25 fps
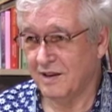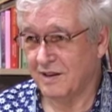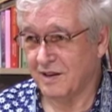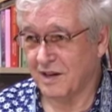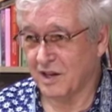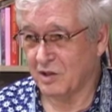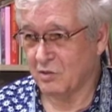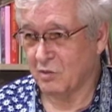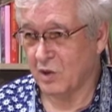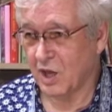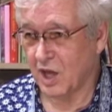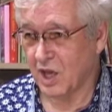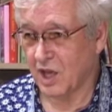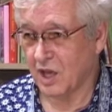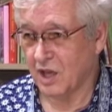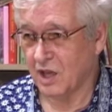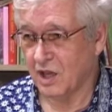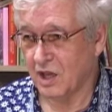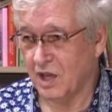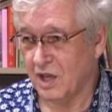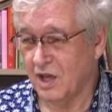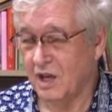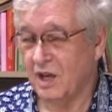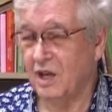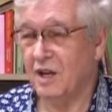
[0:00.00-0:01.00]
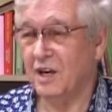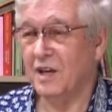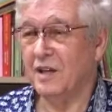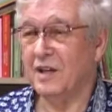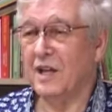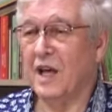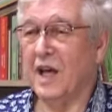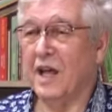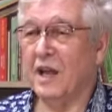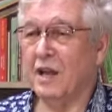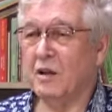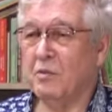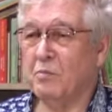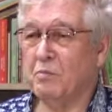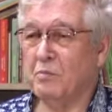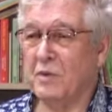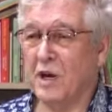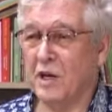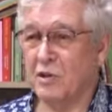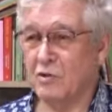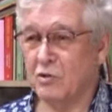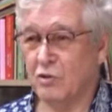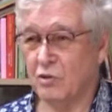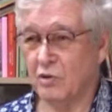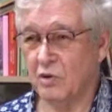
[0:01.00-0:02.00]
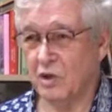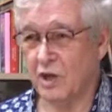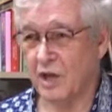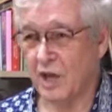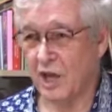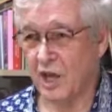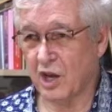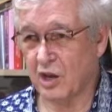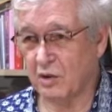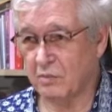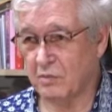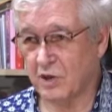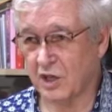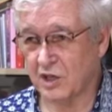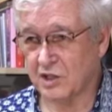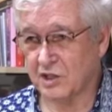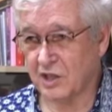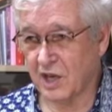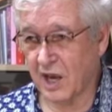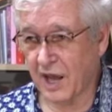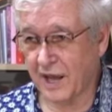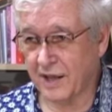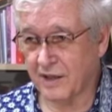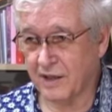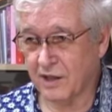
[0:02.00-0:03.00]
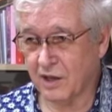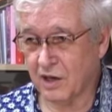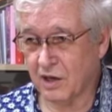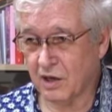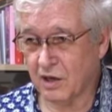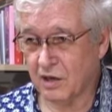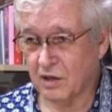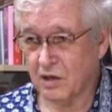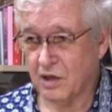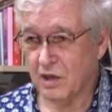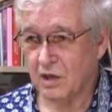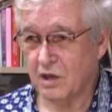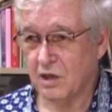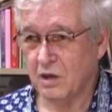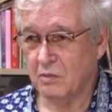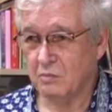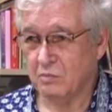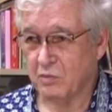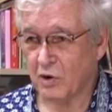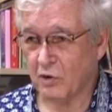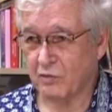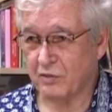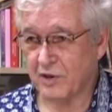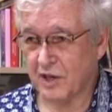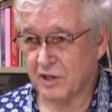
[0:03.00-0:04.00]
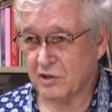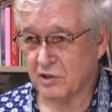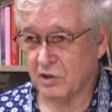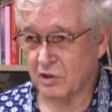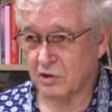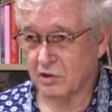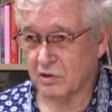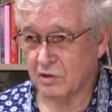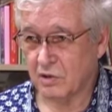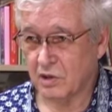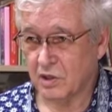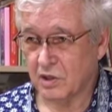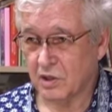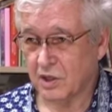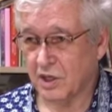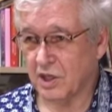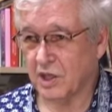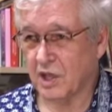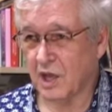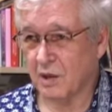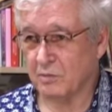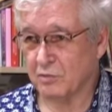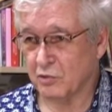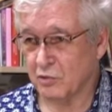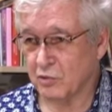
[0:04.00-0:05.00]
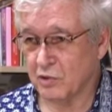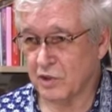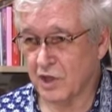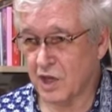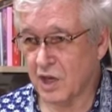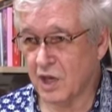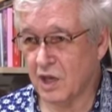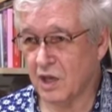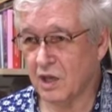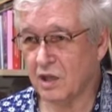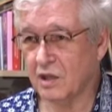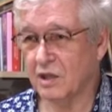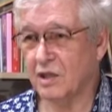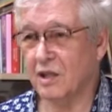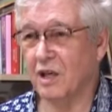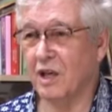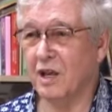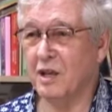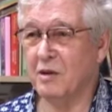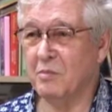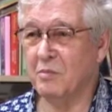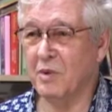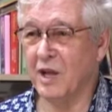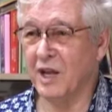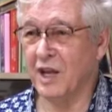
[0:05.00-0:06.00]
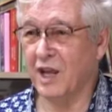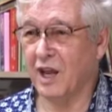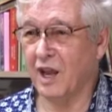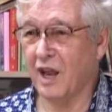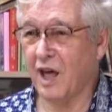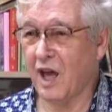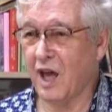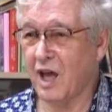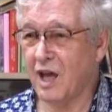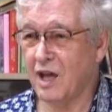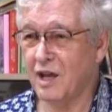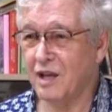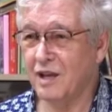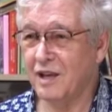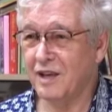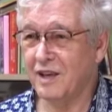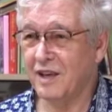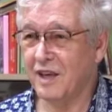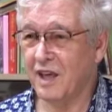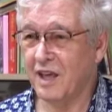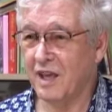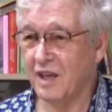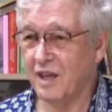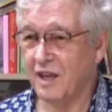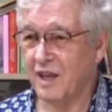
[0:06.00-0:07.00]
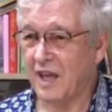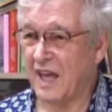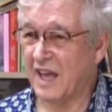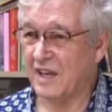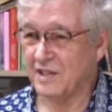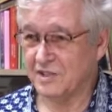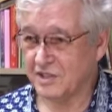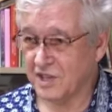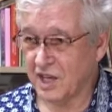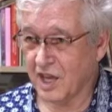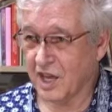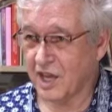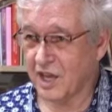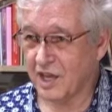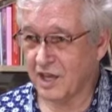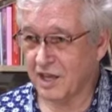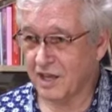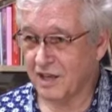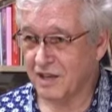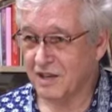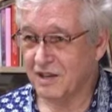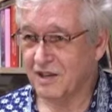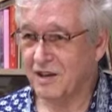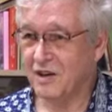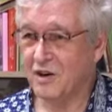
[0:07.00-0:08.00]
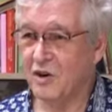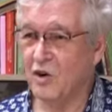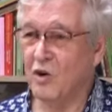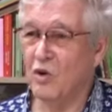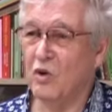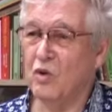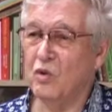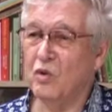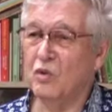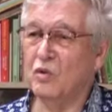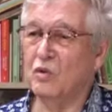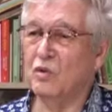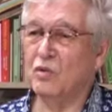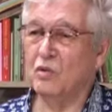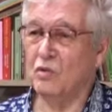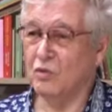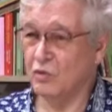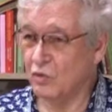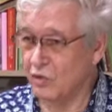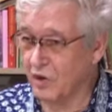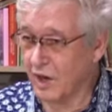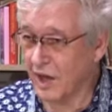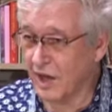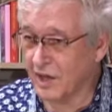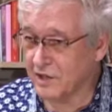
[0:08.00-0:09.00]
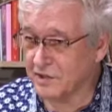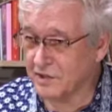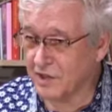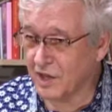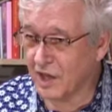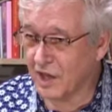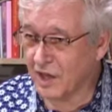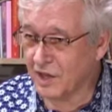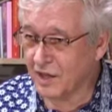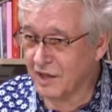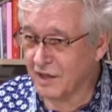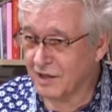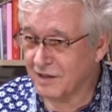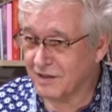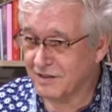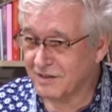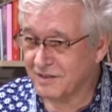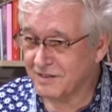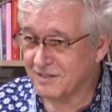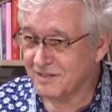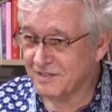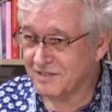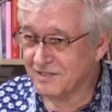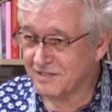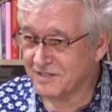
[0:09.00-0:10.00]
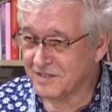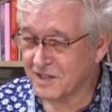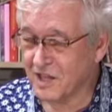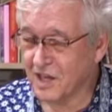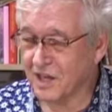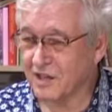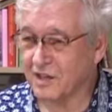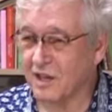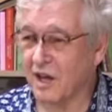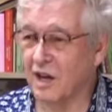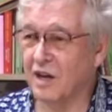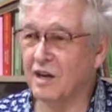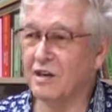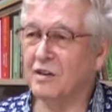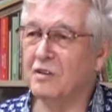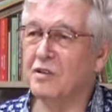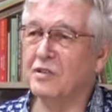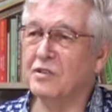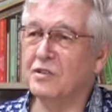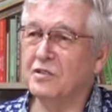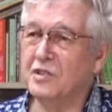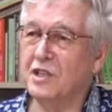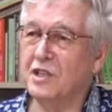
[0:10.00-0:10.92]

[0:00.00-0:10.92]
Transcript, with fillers: Katolik. Dan Pastor Heribert Schneider, profesor kitab suci dari Manila, SIA, juga SCA, datang